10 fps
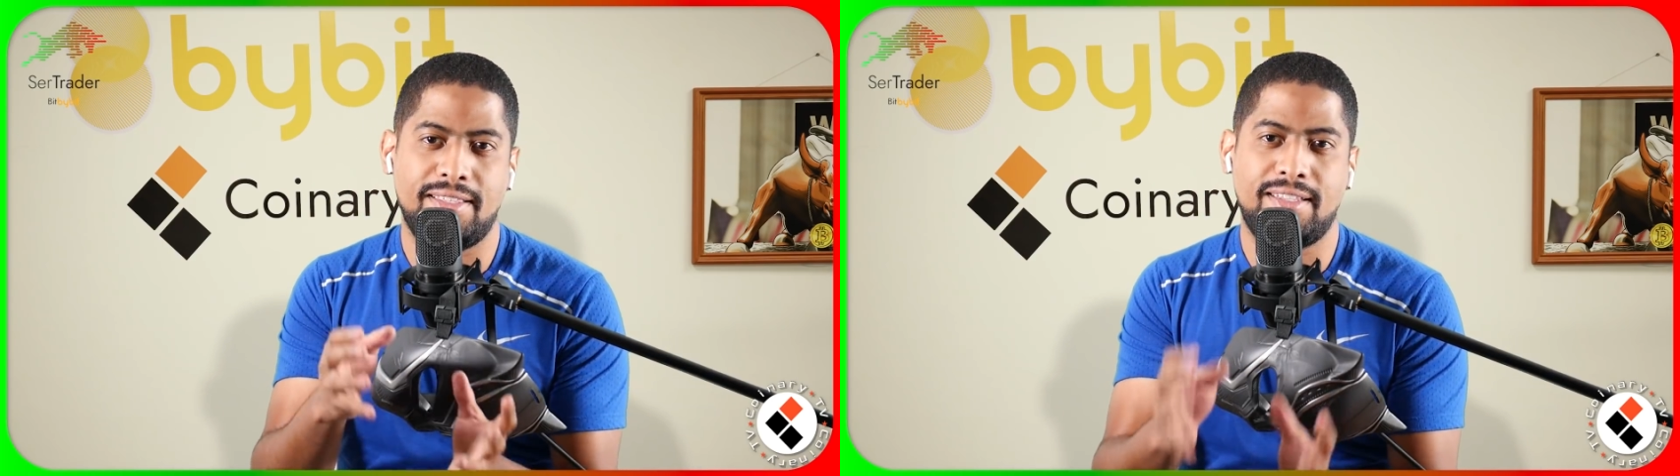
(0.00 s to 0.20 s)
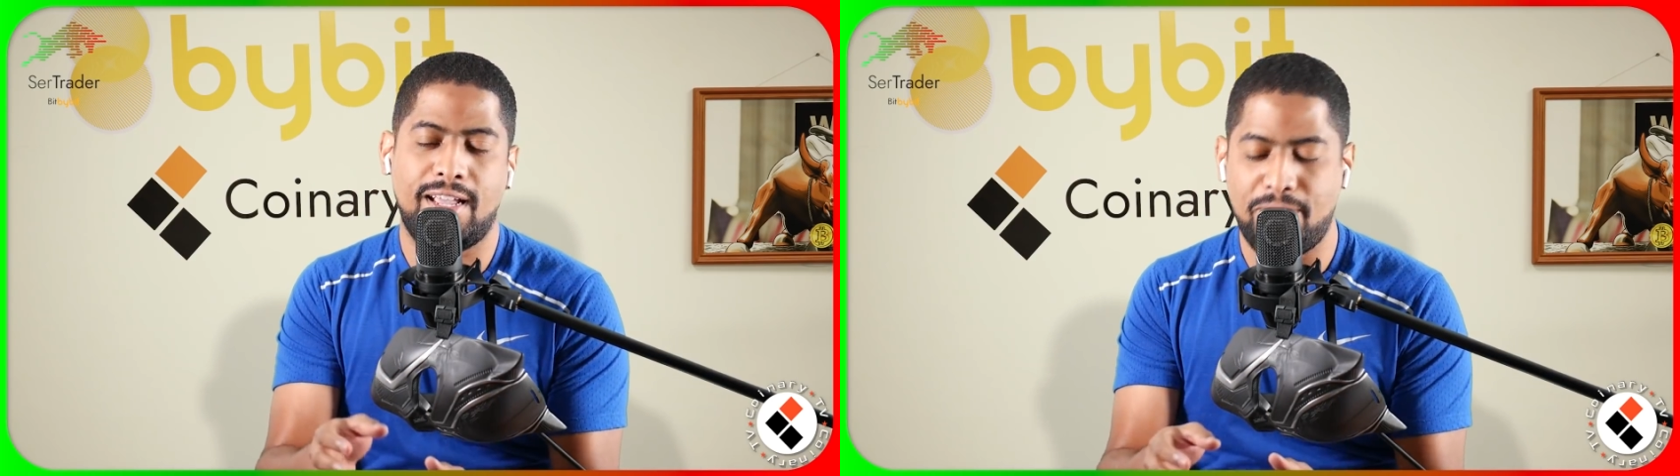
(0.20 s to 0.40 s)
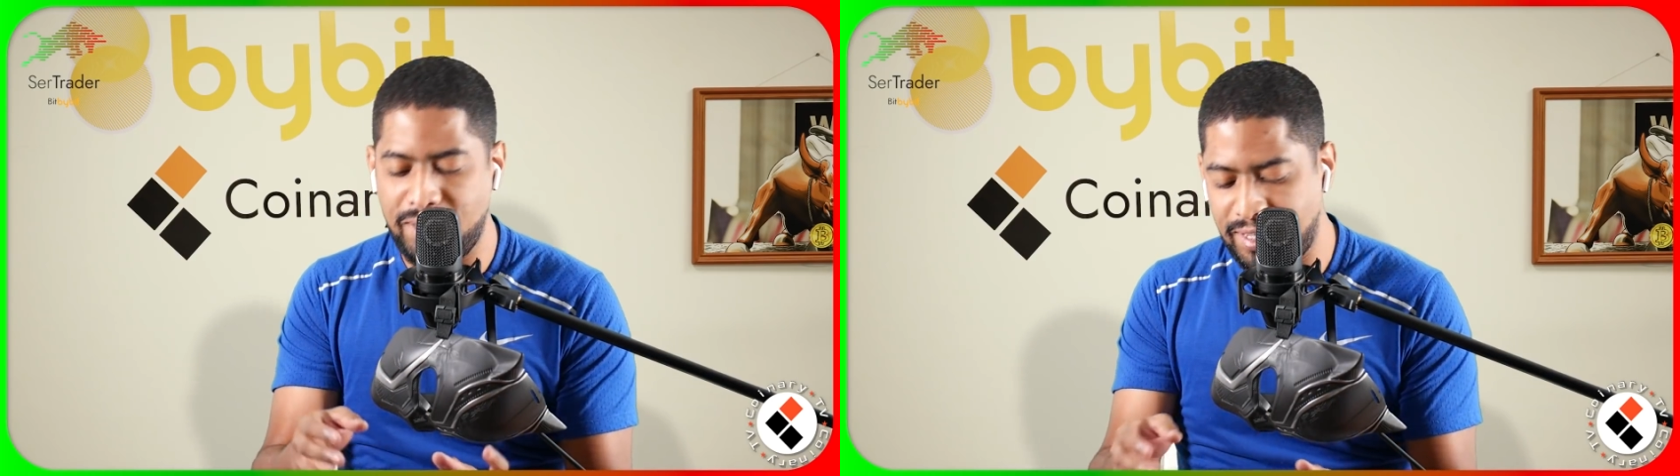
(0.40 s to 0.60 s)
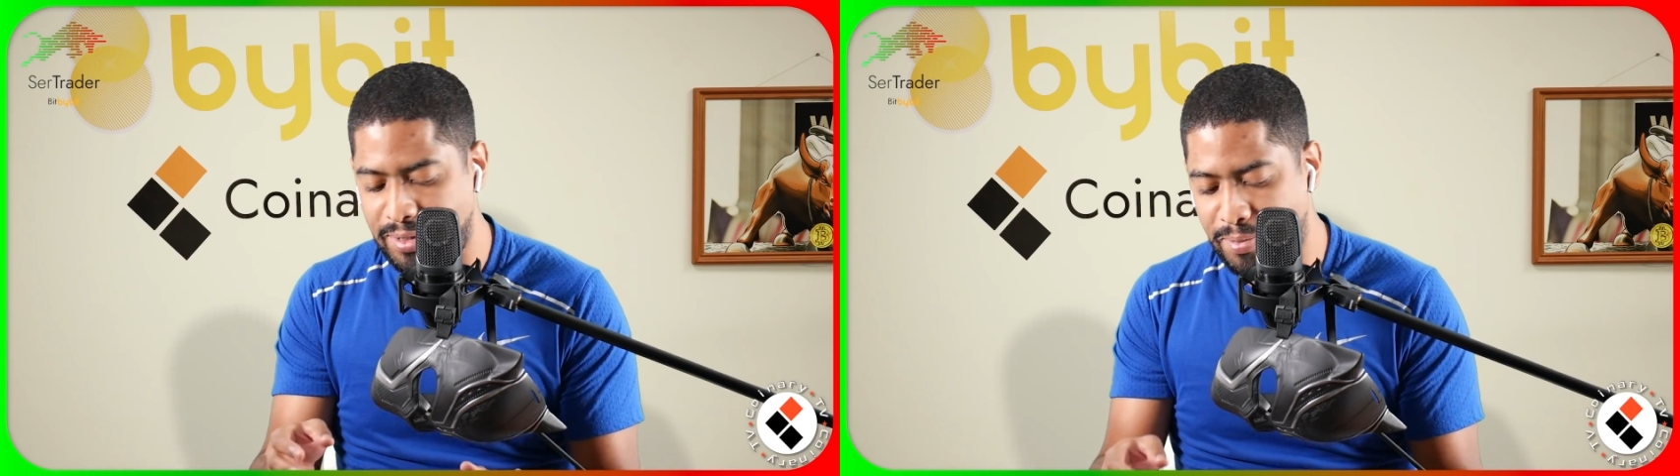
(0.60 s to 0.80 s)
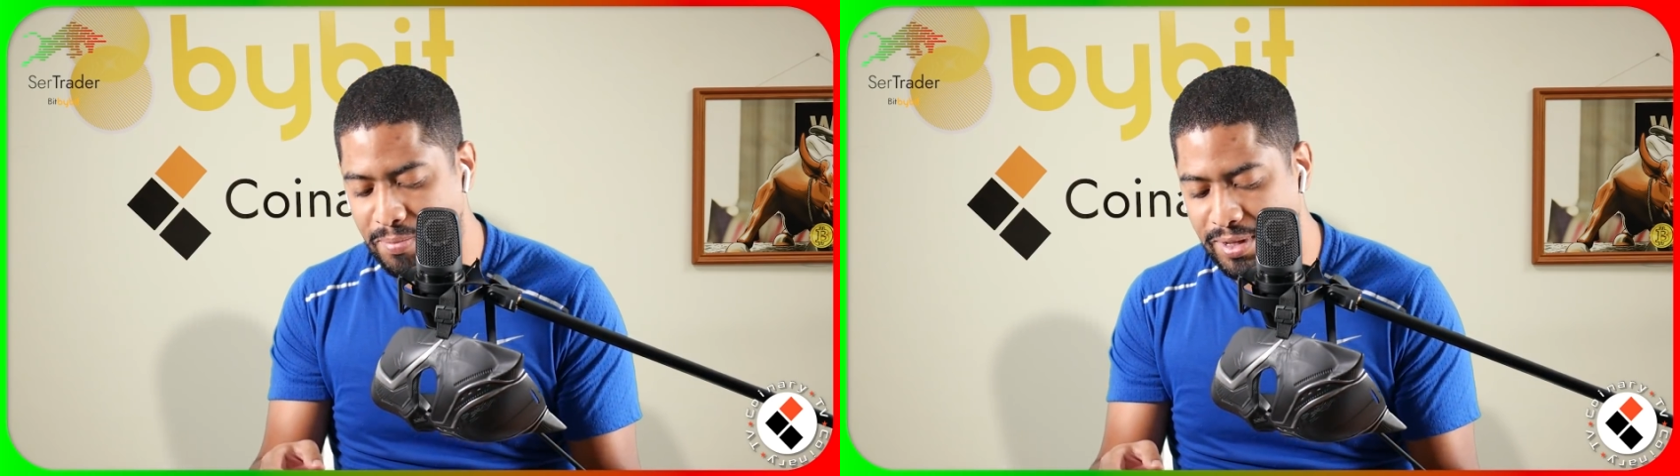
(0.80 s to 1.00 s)
scalping que
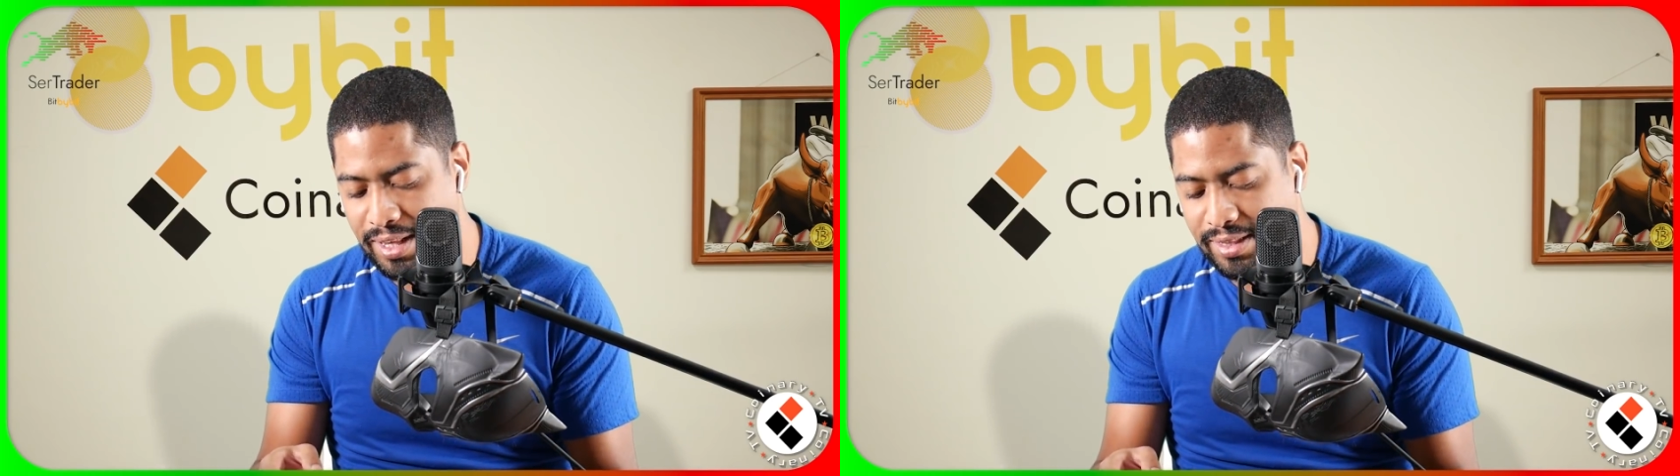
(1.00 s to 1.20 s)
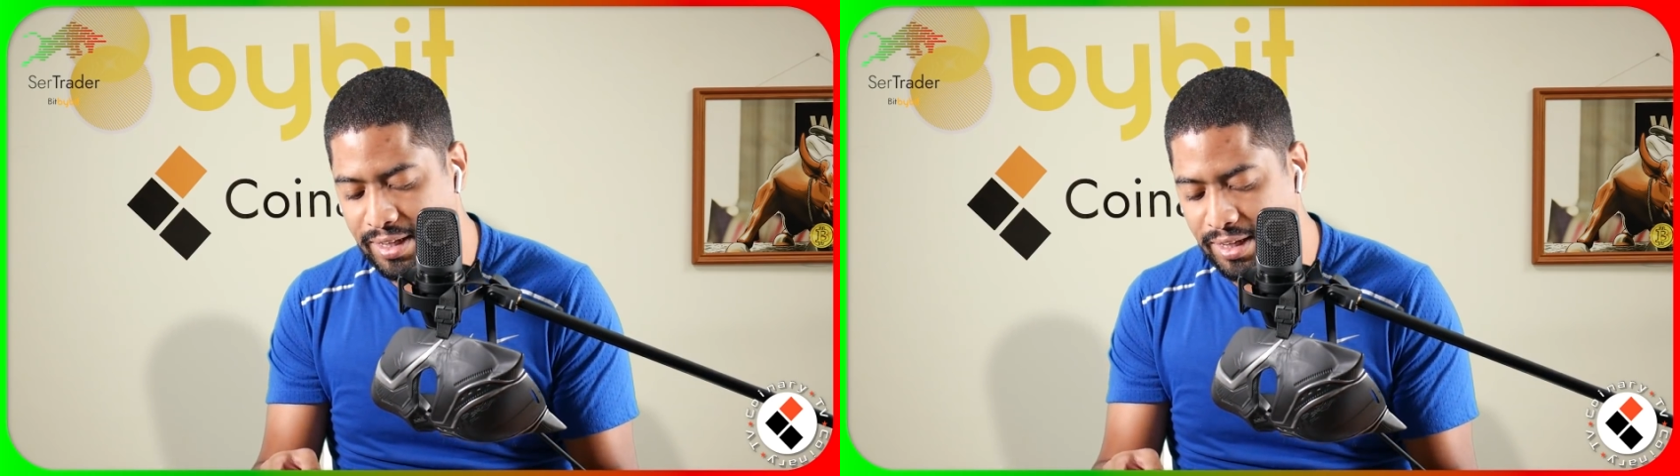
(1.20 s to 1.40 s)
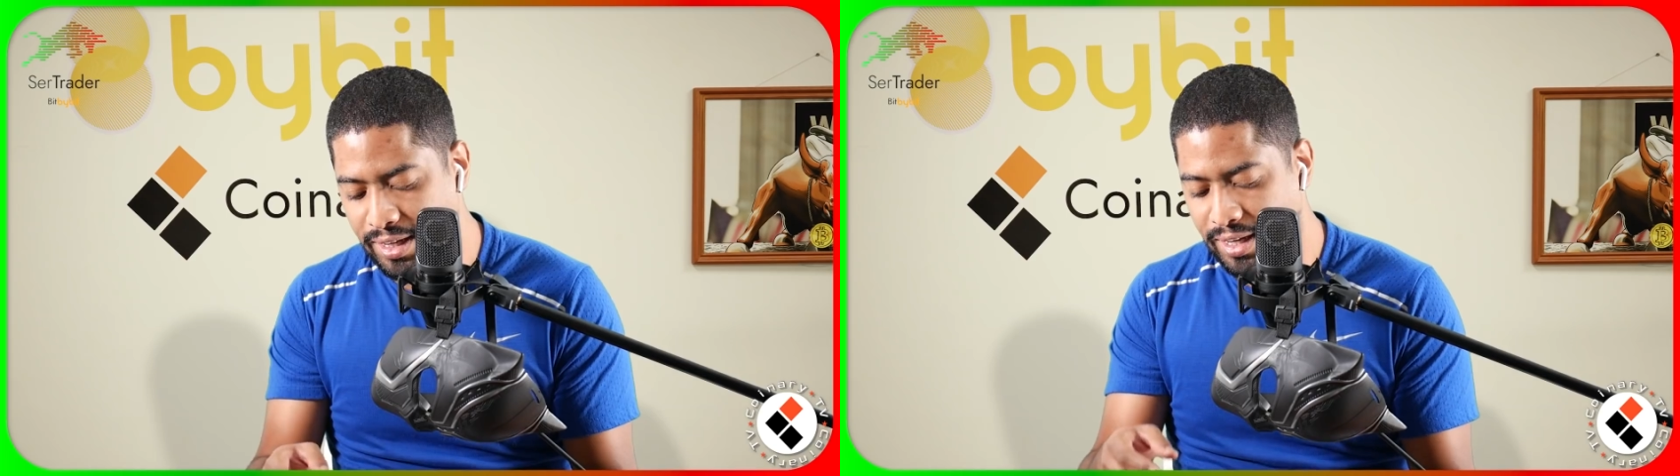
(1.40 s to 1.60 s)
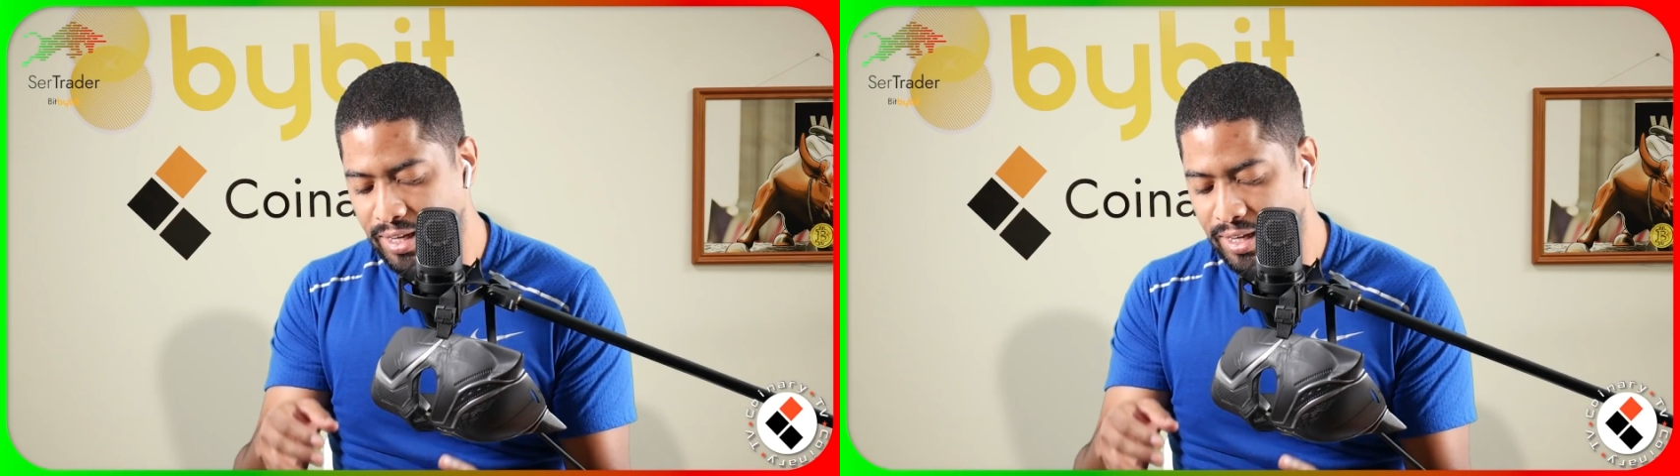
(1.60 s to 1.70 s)
te permita a ti,